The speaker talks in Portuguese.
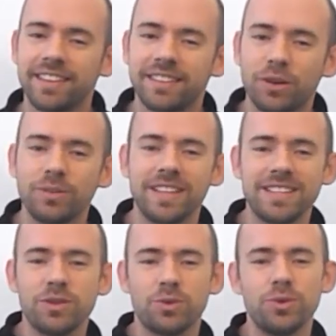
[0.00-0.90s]
Então,
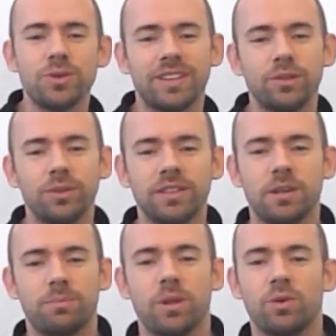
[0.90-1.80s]
nesse curso aqui no
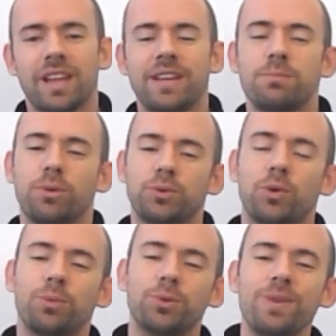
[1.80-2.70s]

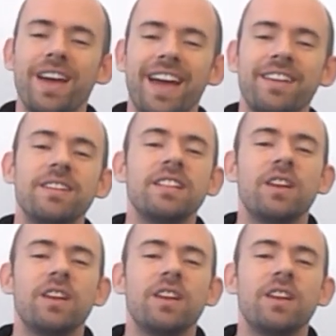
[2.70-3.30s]
guitarplayonline.com.br,